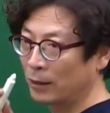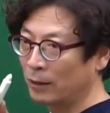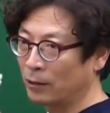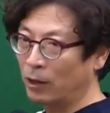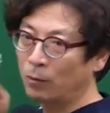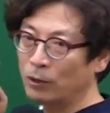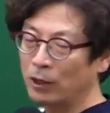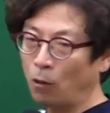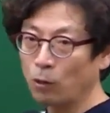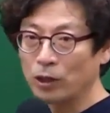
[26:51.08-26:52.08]

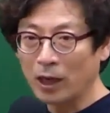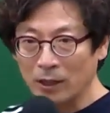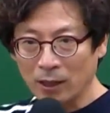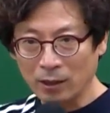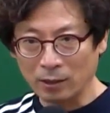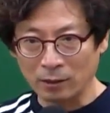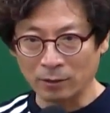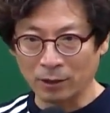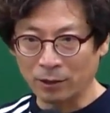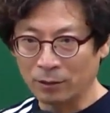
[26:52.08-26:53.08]
더해보니까 오차가 생기더라는
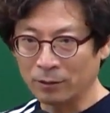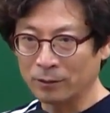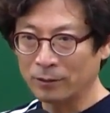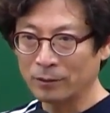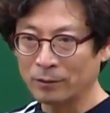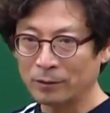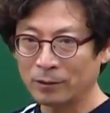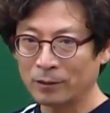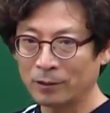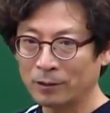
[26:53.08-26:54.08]
거예요.
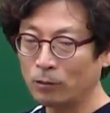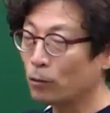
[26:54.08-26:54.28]
근데